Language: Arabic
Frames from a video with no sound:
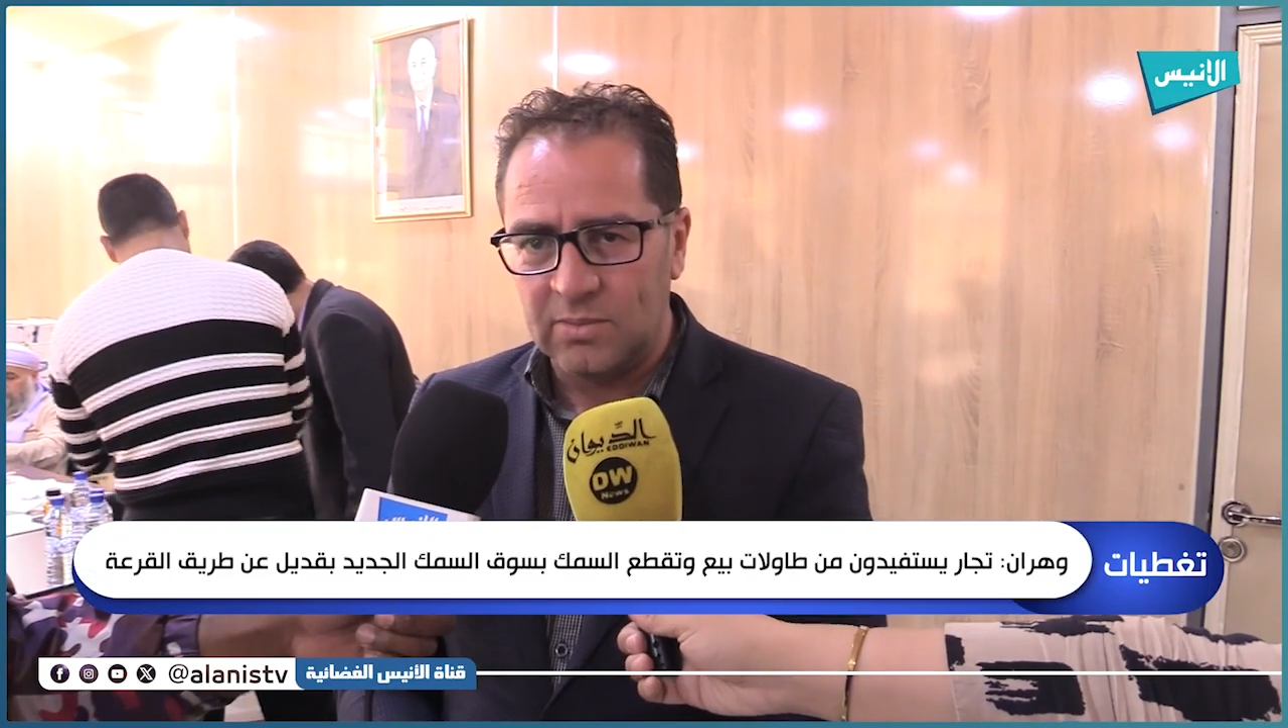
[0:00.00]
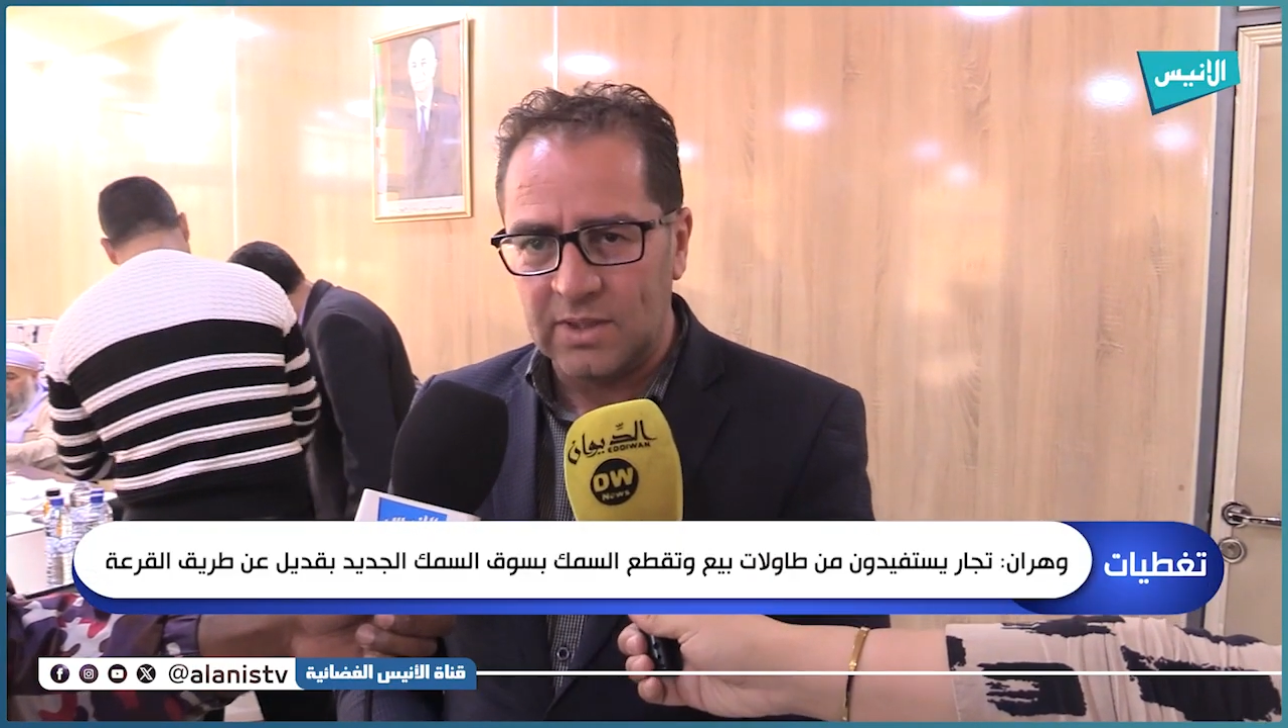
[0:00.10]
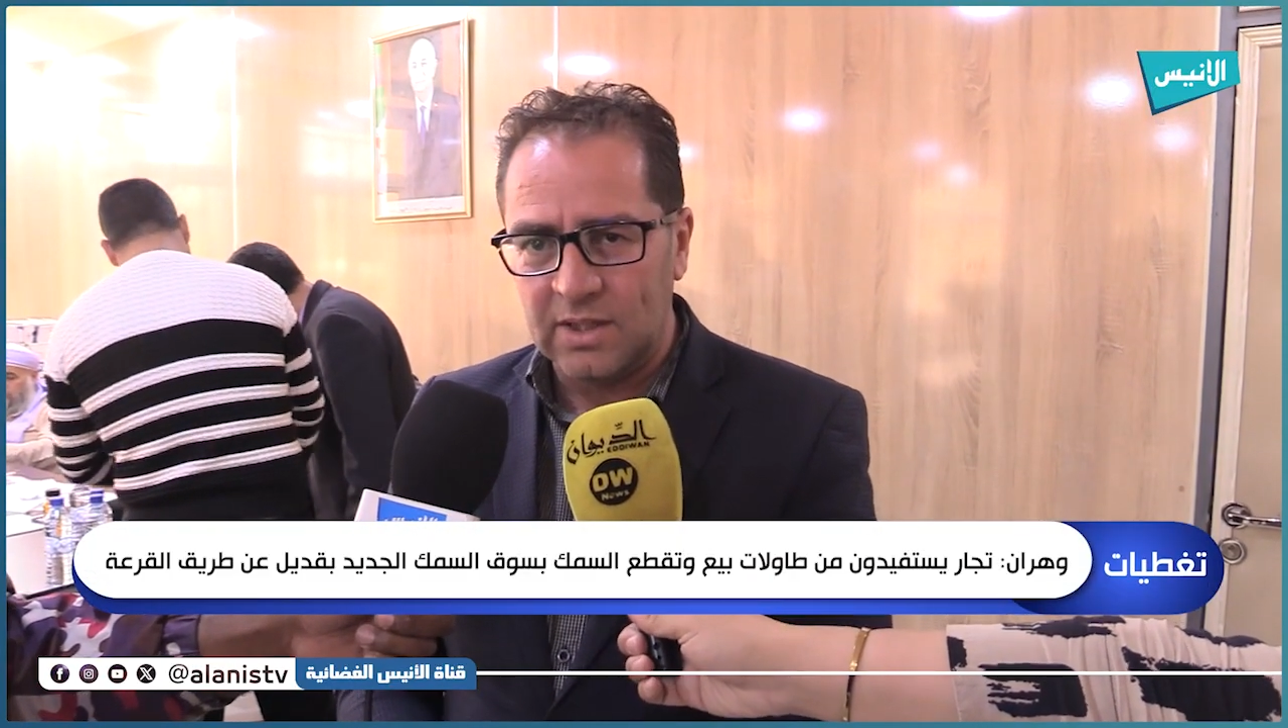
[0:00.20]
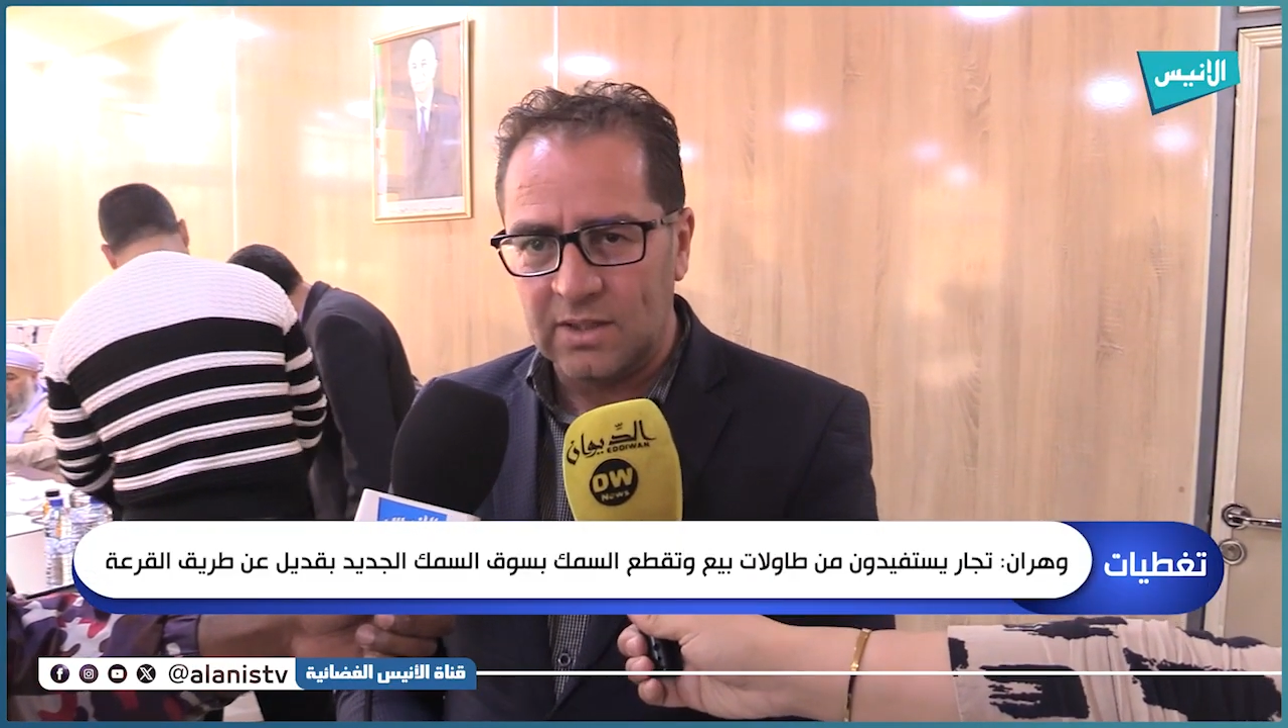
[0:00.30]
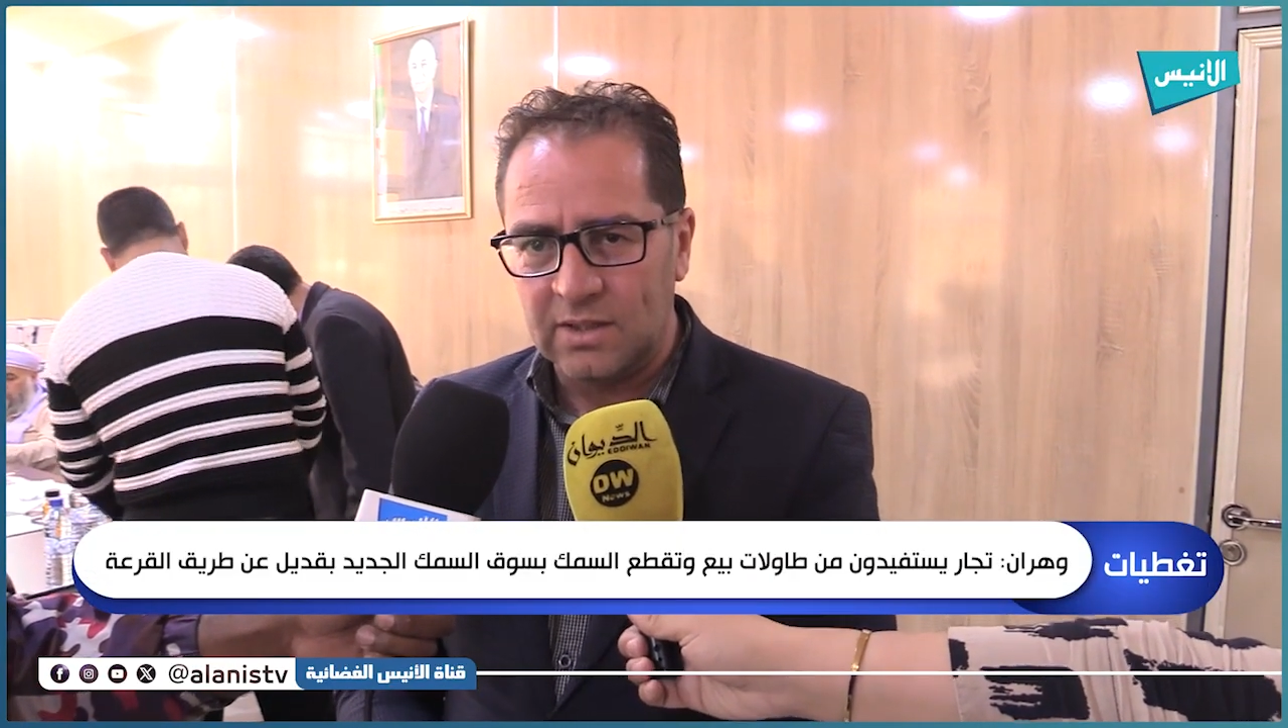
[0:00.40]

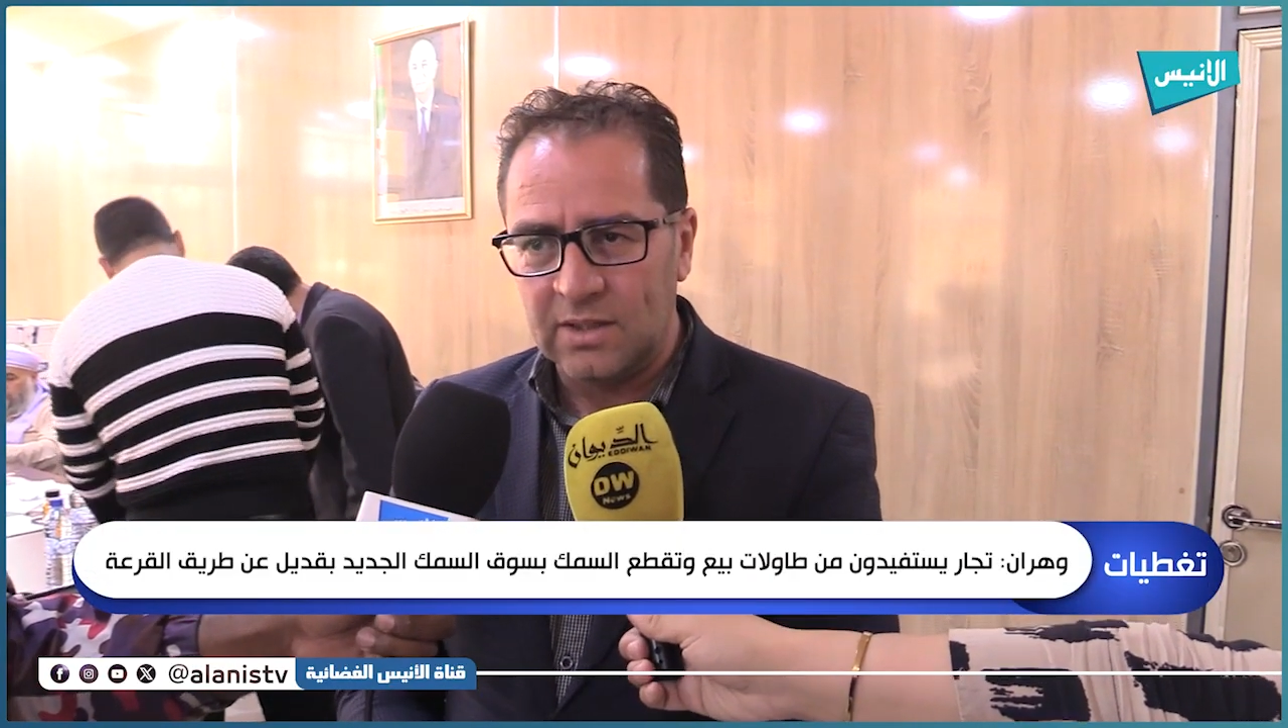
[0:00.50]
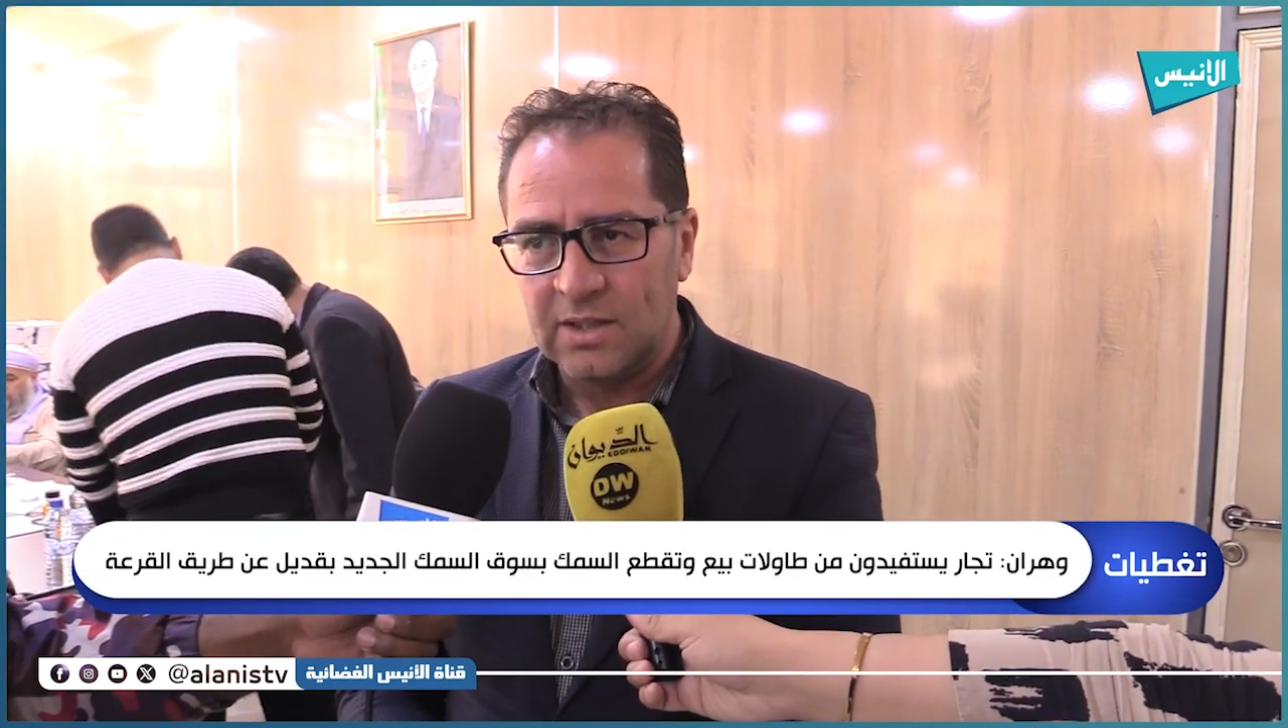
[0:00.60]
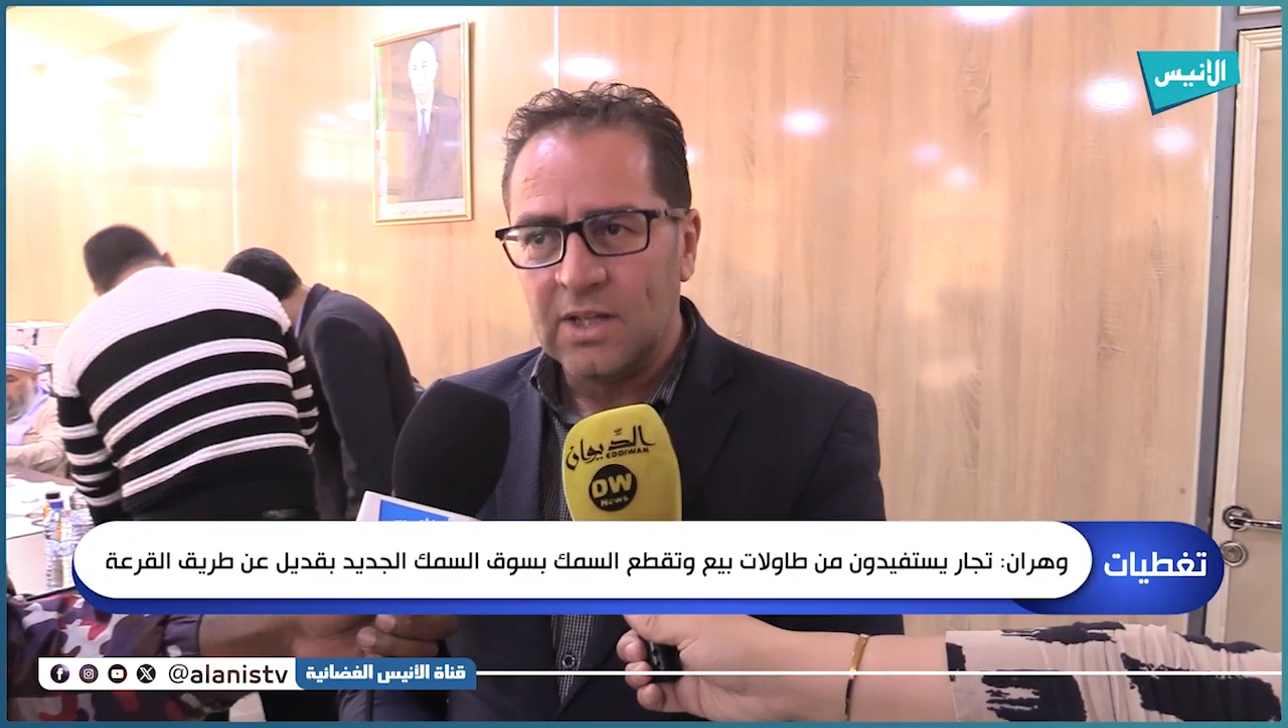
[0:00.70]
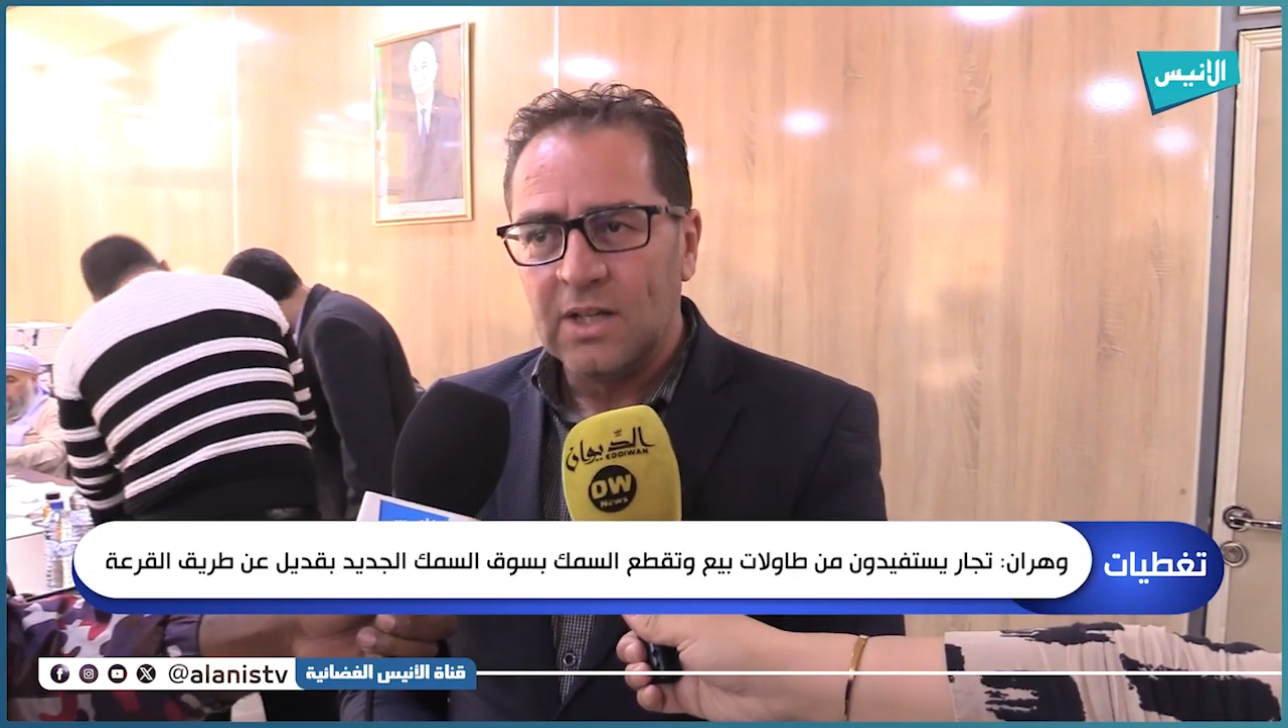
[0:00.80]
منها